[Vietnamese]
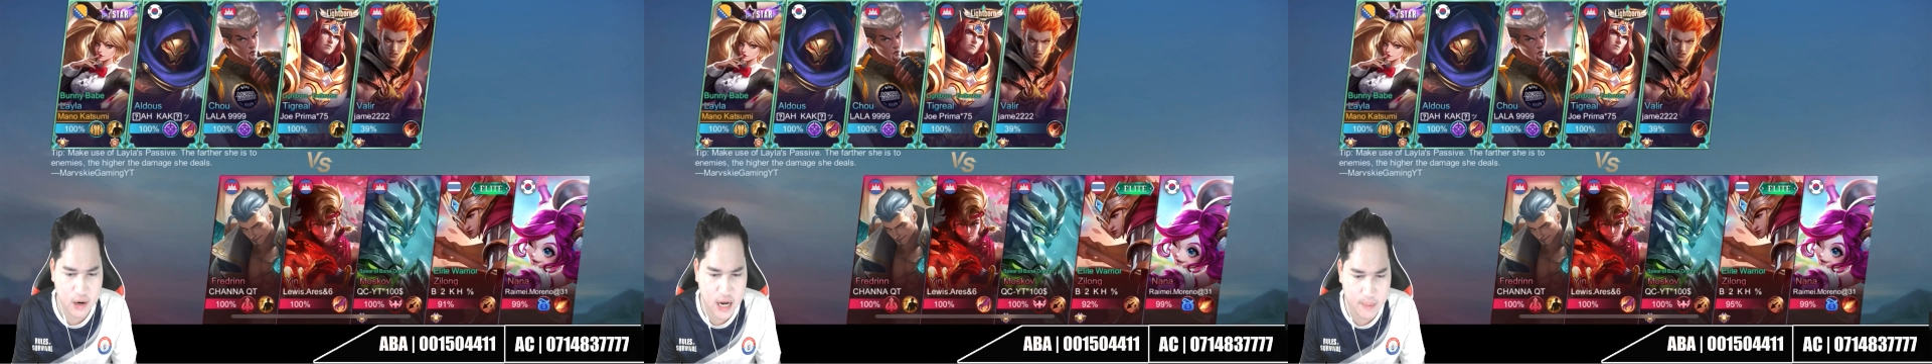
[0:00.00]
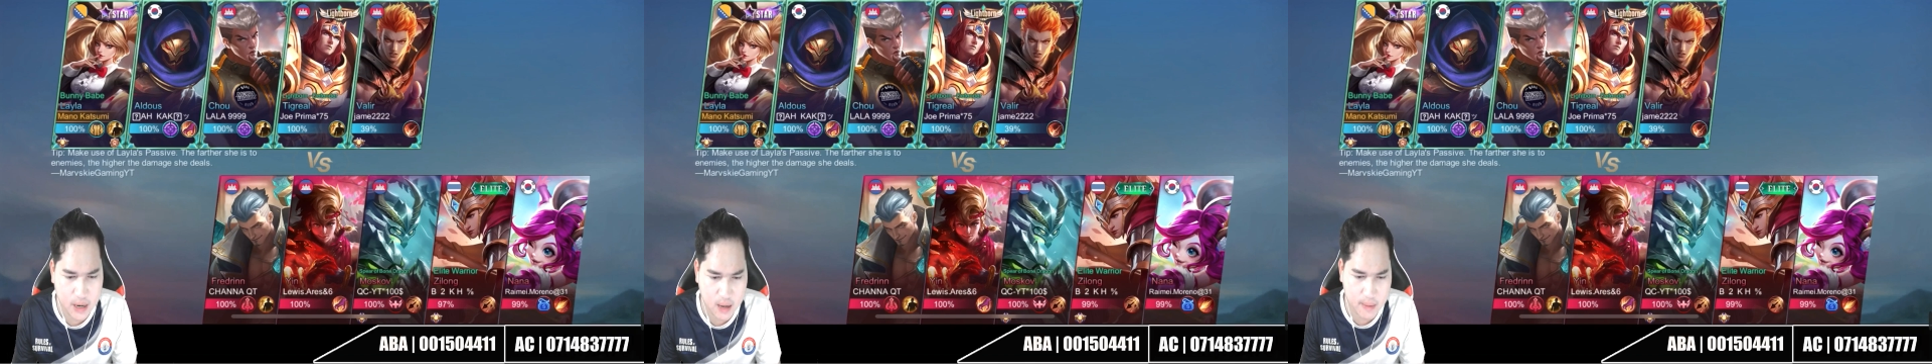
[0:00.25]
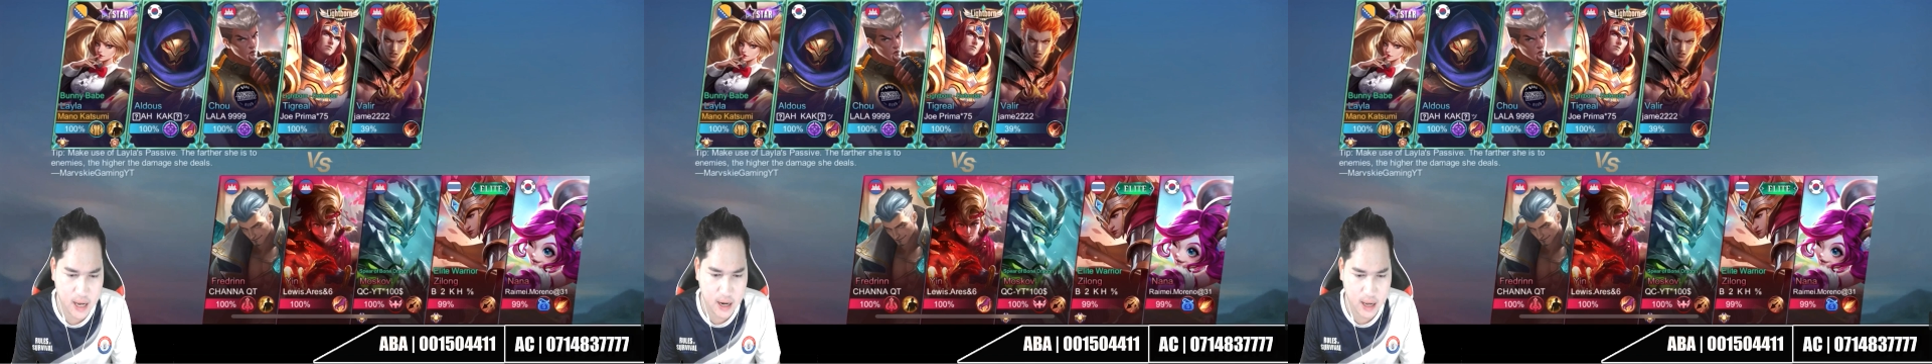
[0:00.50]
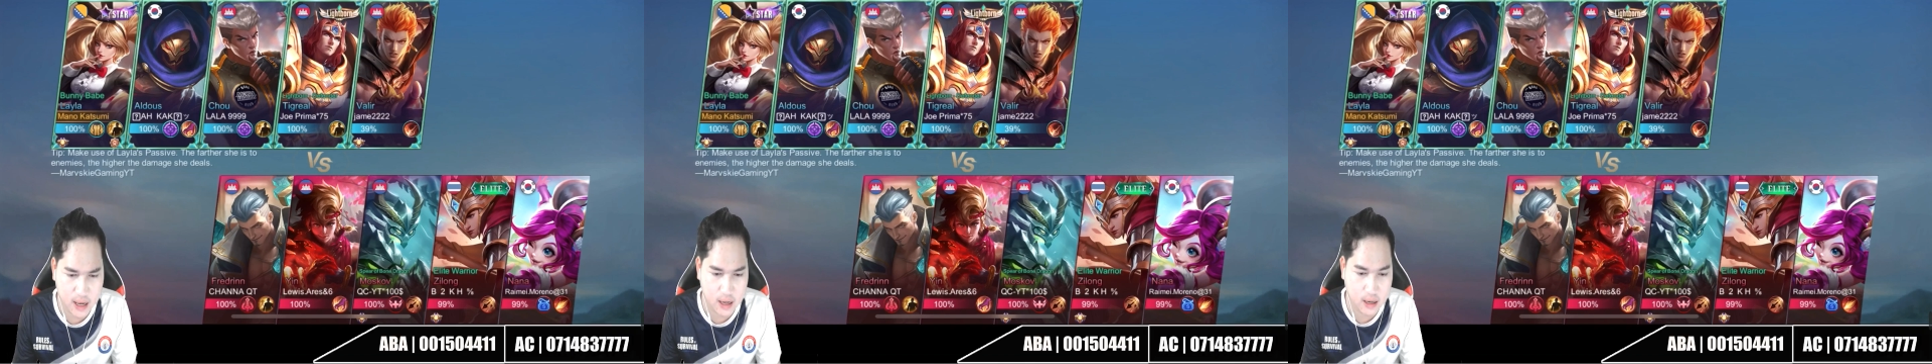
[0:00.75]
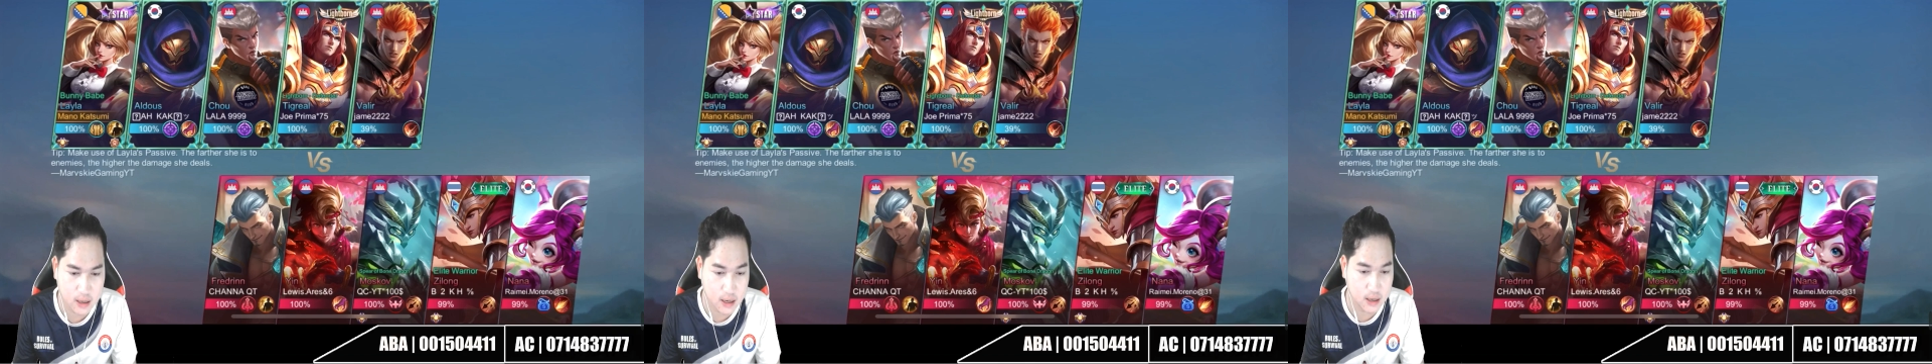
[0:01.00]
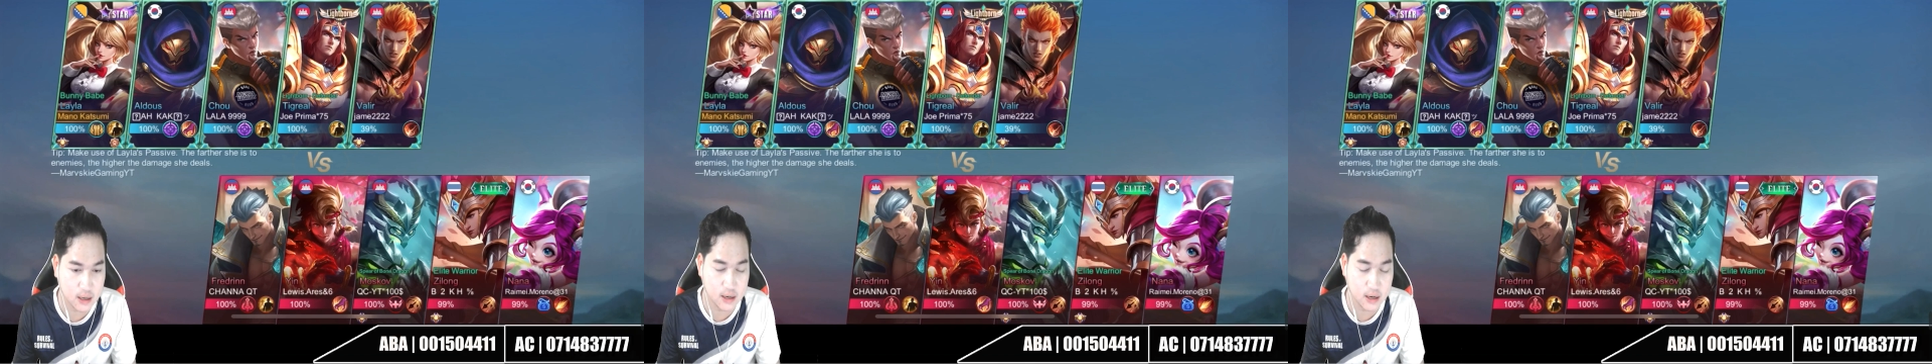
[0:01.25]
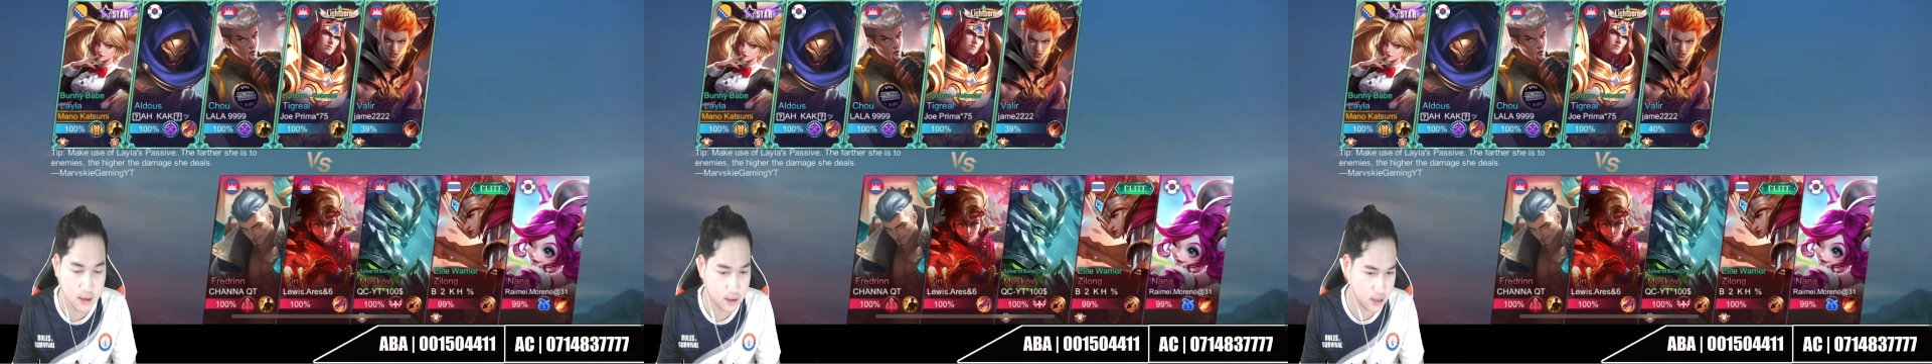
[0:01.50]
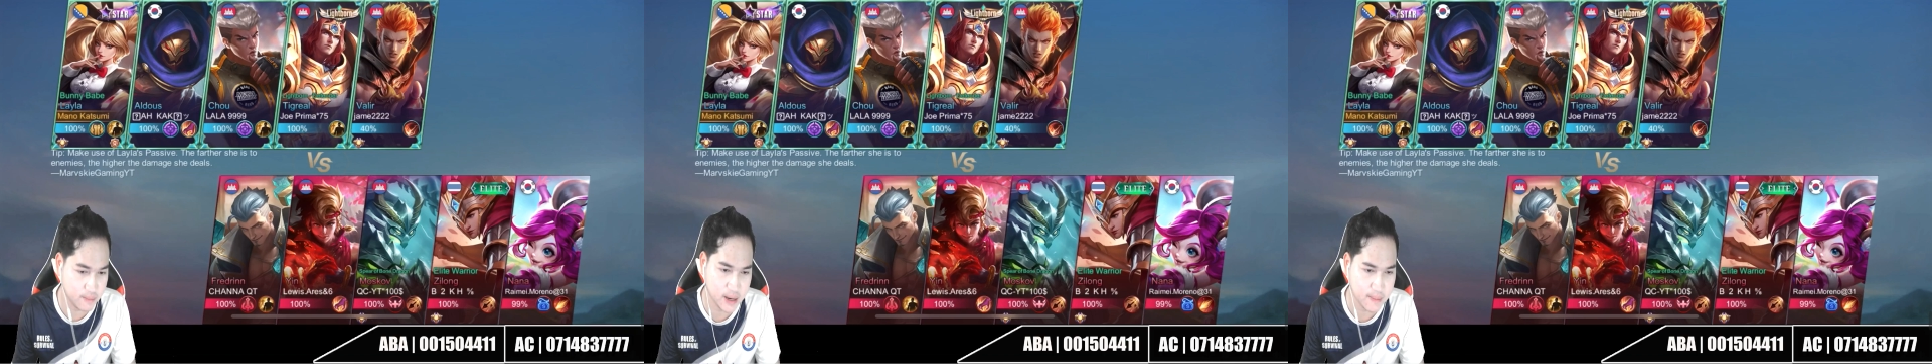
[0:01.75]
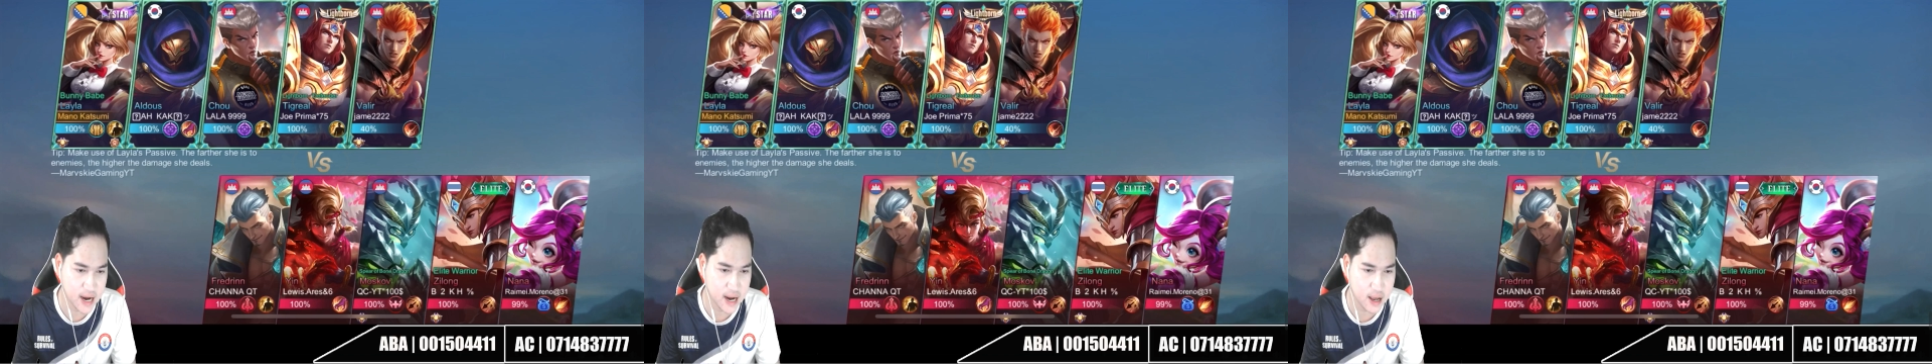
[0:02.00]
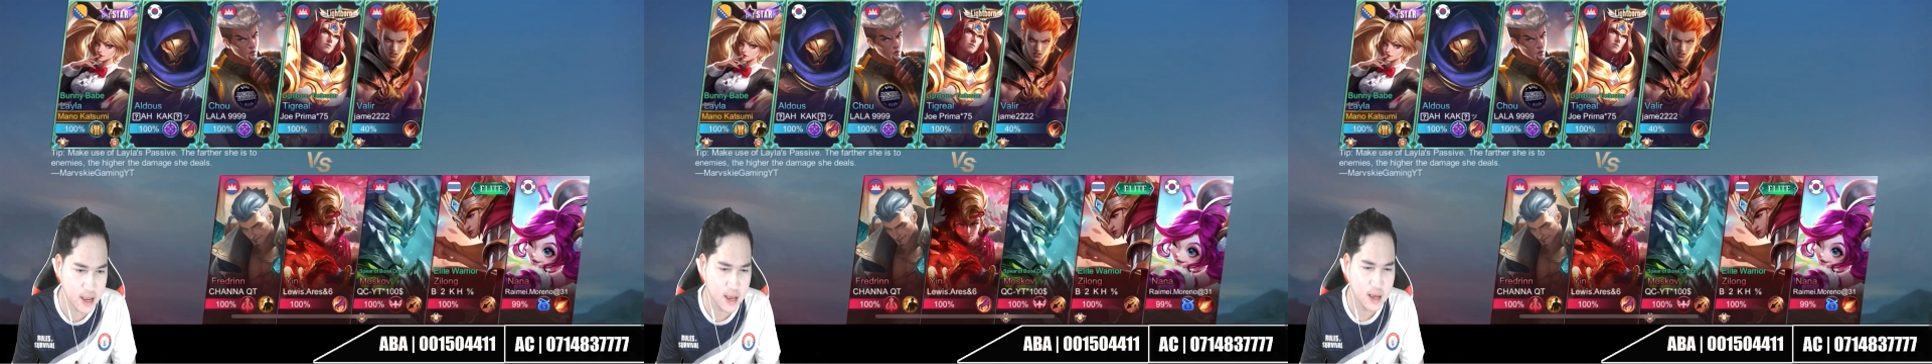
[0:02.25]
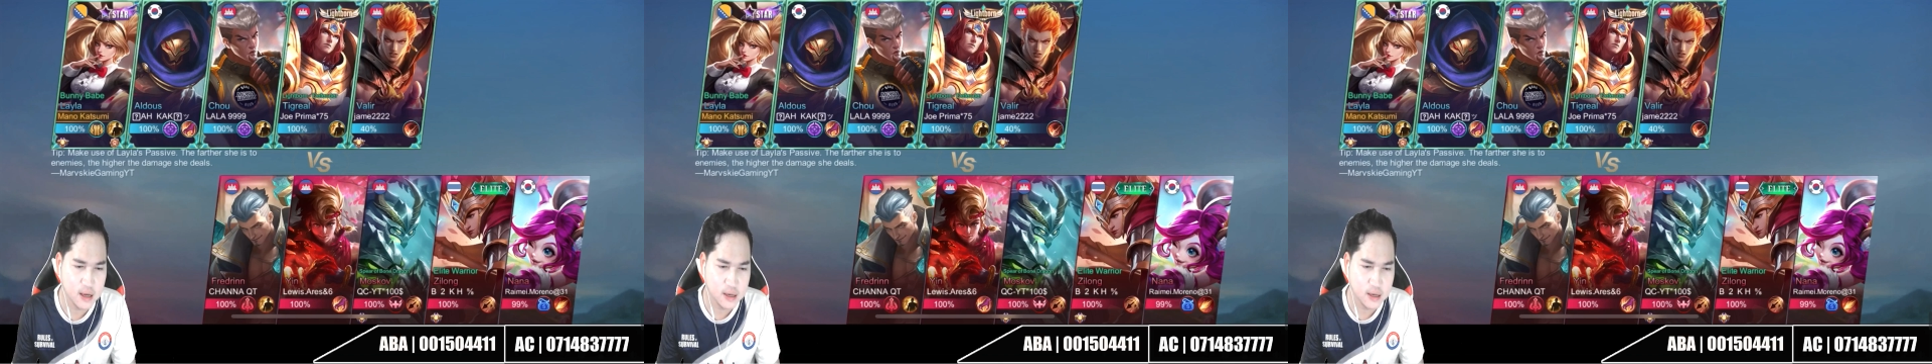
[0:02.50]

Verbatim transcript: phong này vào đây bạn hai khớt ở cái bật vào đấy